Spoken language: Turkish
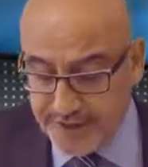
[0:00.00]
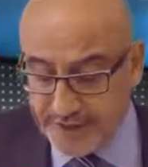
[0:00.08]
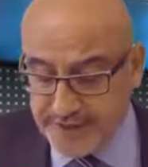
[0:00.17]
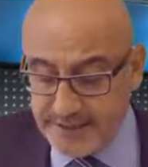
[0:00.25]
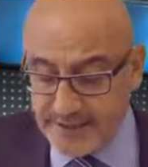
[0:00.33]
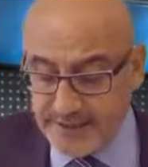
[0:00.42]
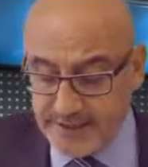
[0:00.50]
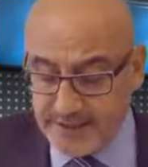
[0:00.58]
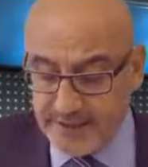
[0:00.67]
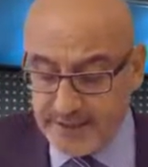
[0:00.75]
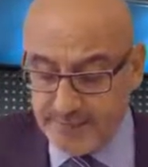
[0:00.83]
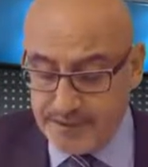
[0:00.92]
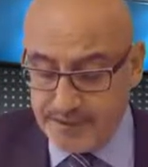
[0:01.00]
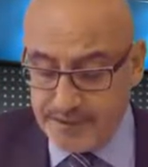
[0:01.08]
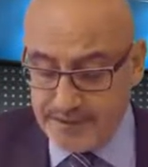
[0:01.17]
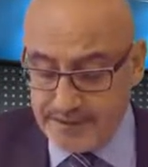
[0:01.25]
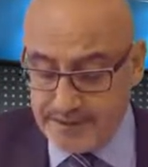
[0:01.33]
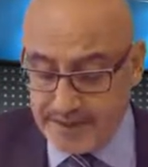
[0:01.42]
Gelecek yılda il
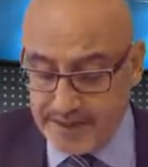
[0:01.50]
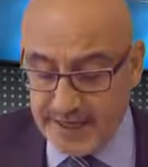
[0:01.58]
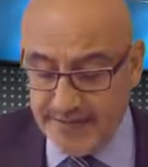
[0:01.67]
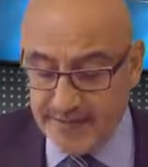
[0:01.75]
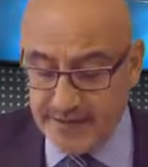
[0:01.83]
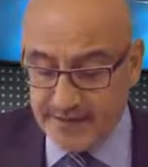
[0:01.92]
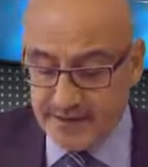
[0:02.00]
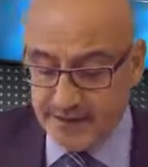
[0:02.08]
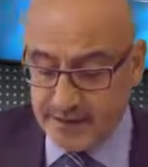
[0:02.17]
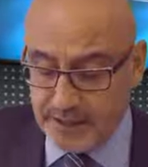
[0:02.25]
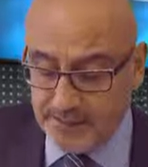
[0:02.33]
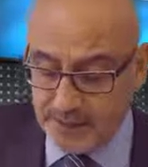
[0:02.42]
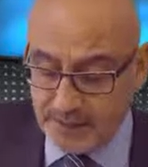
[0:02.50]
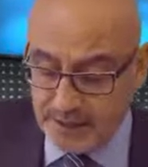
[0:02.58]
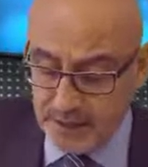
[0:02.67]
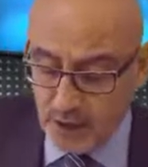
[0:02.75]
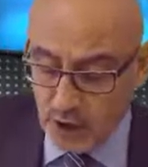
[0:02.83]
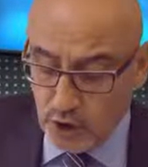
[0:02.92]
merkezindeki evlerin
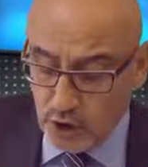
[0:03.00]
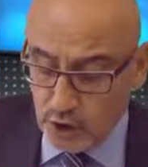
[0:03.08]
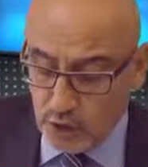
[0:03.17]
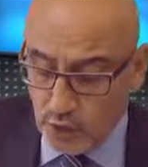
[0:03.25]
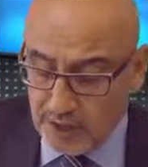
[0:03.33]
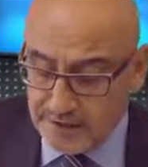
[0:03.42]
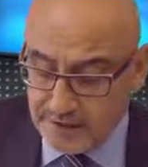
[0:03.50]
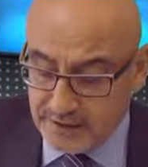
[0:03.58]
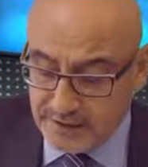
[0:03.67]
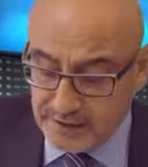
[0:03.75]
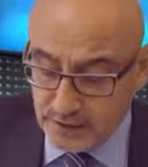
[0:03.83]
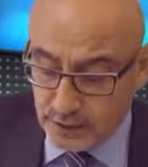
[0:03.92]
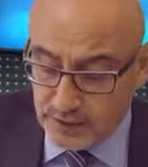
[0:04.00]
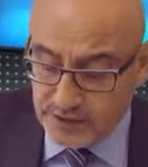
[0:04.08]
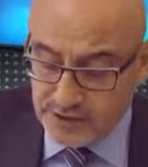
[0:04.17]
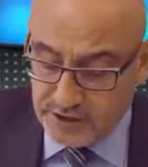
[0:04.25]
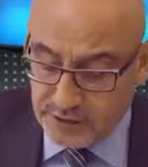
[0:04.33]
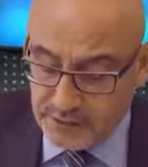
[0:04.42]
tamamına doğalgazın
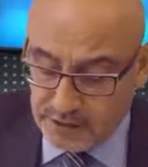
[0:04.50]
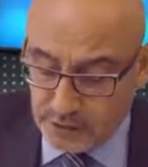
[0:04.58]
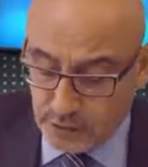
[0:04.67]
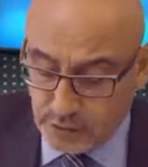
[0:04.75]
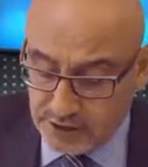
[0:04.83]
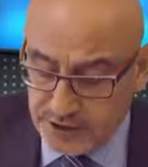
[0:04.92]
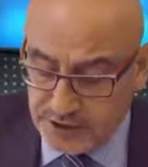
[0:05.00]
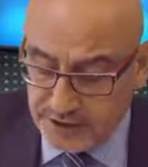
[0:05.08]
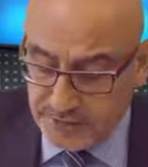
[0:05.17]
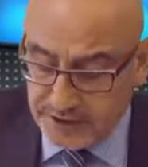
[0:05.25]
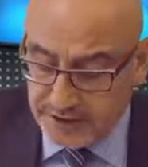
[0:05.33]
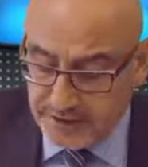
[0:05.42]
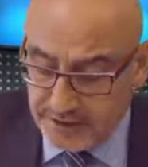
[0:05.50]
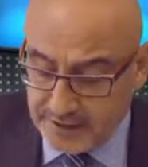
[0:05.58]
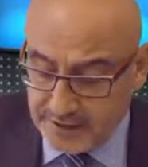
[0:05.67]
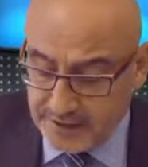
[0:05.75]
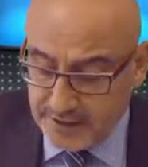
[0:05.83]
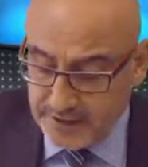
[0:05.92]
ulaşılabilir olacağını belirten
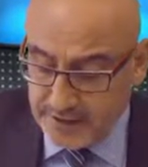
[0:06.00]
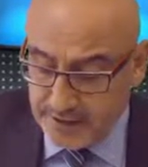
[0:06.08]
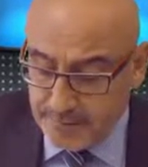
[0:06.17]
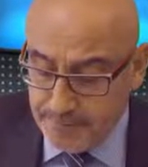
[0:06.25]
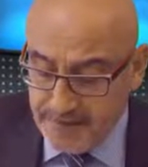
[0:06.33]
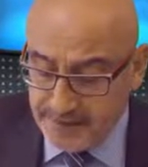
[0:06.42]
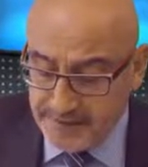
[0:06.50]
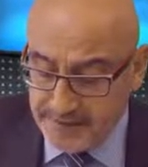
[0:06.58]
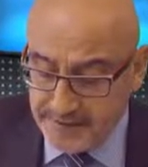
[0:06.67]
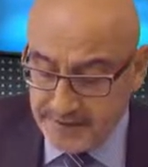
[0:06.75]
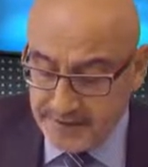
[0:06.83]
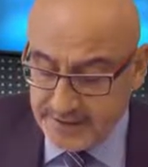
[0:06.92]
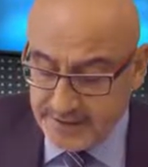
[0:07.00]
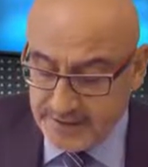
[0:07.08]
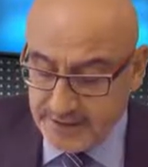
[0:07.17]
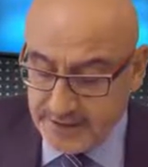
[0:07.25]
kara merkezin yanı sıra